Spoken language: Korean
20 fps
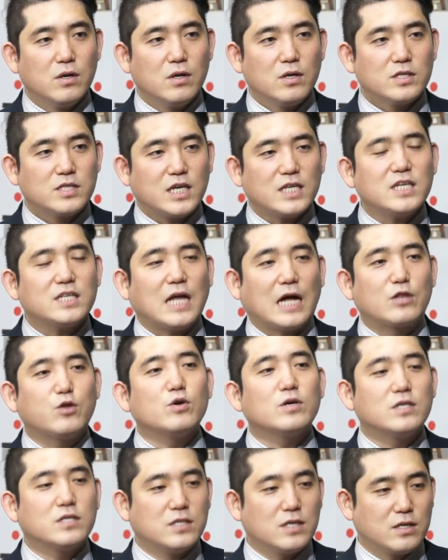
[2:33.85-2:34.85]
찾아
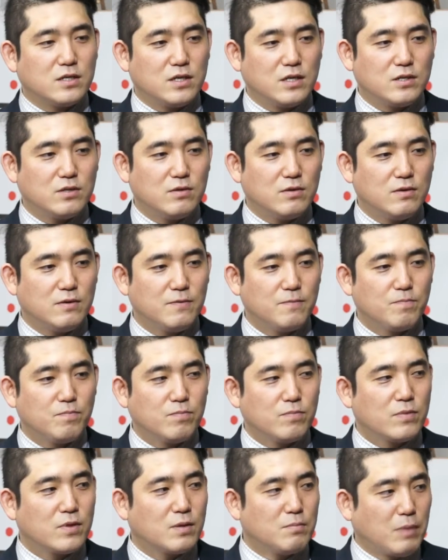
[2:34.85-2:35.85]
나서기 시작을 했죠.
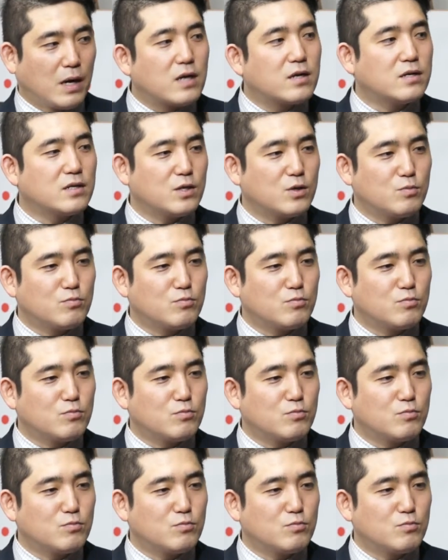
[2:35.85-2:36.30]
말 그대로